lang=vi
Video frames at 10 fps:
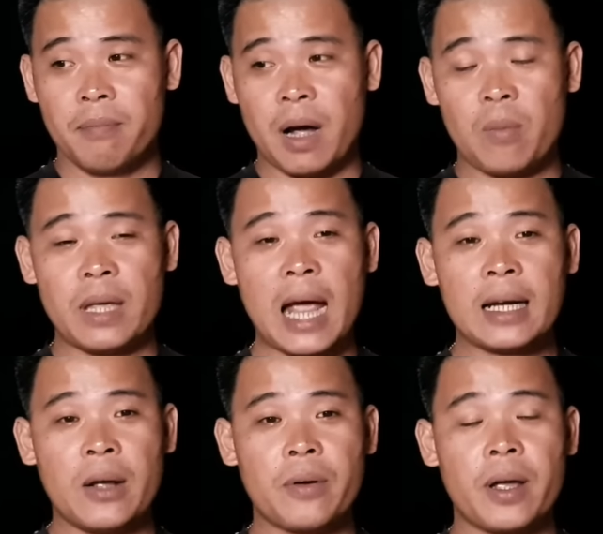mà ông nhát
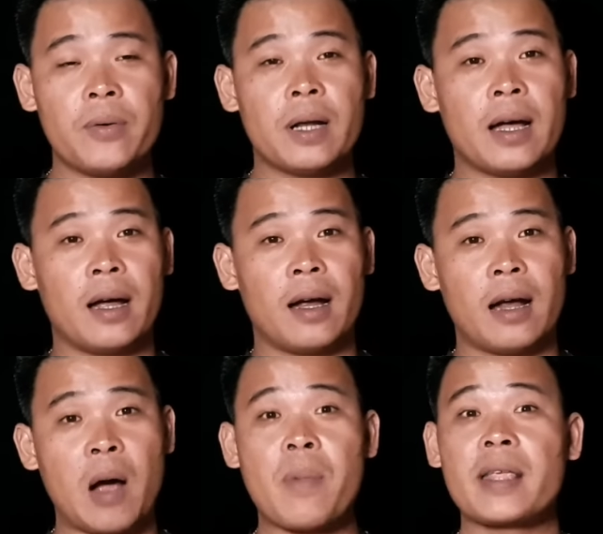theo kiểu là
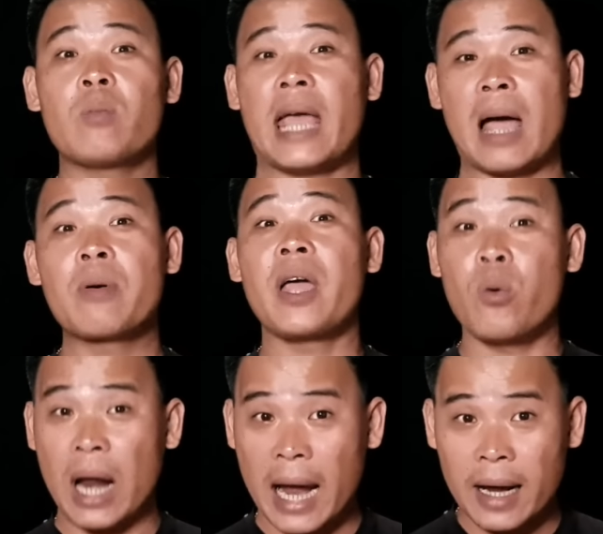ông ở trong nhà ông
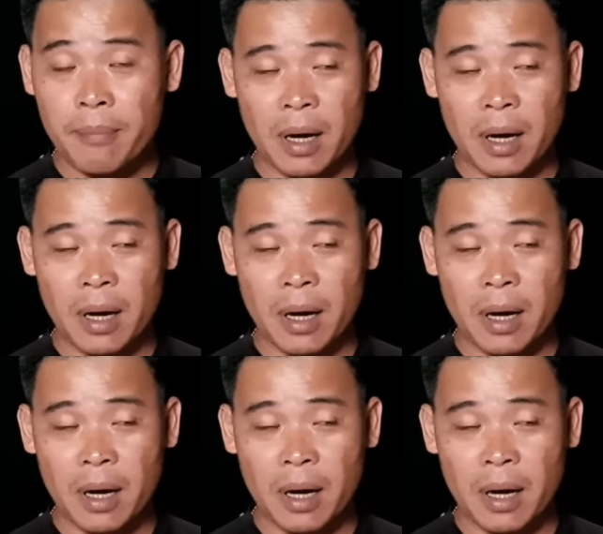kêu ra